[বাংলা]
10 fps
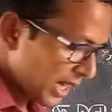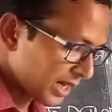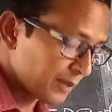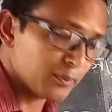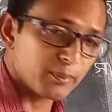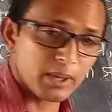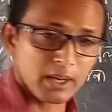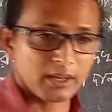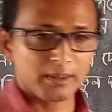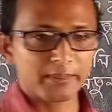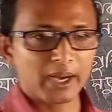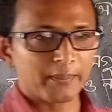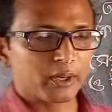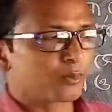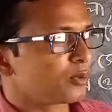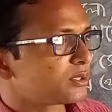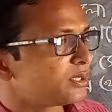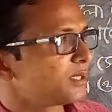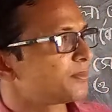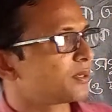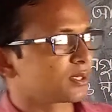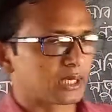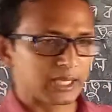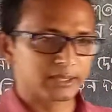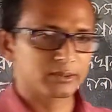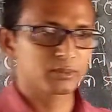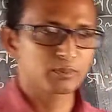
আর আমি আবারও বলছি ক্লাস